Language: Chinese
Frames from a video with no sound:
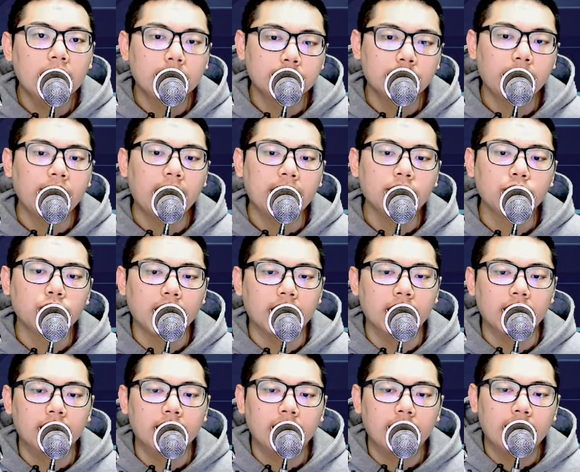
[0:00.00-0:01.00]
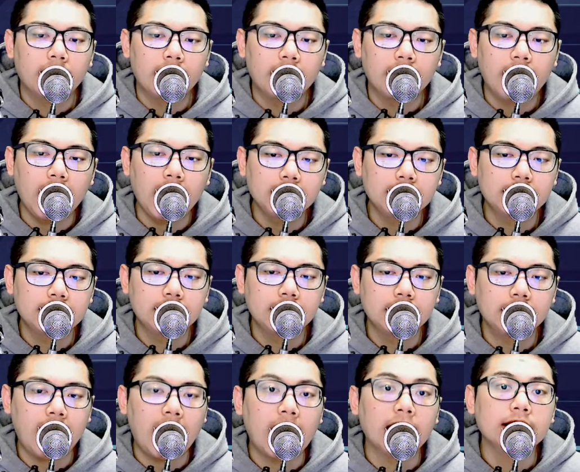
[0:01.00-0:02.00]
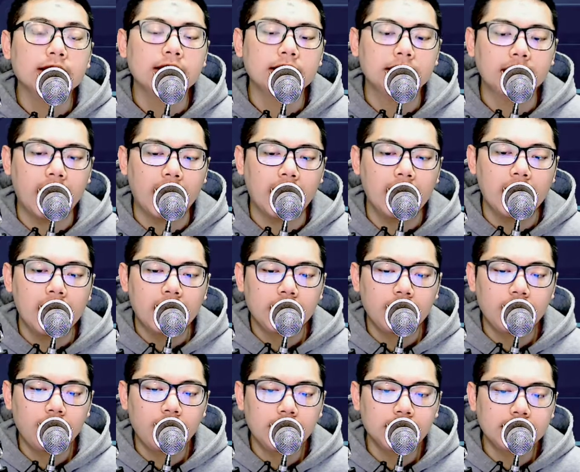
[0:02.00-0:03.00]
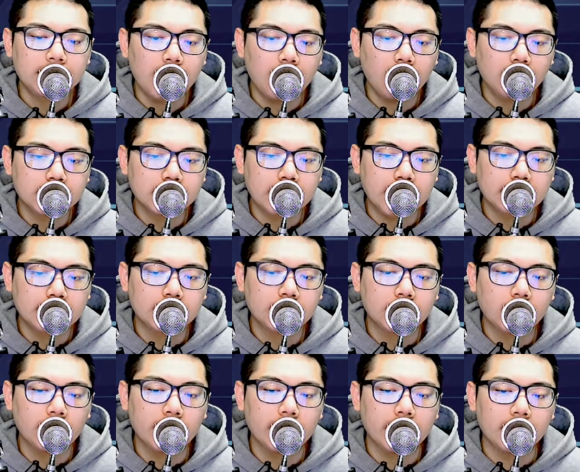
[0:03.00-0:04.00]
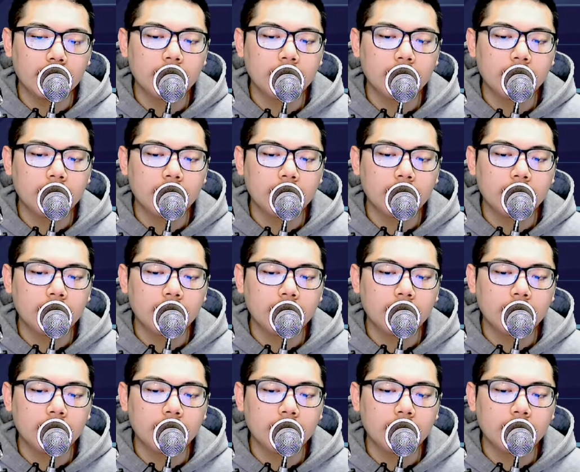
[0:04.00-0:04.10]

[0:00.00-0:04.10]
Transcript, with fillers: 说要反转了，开始弹起来，你会发现架构真的开始收敛。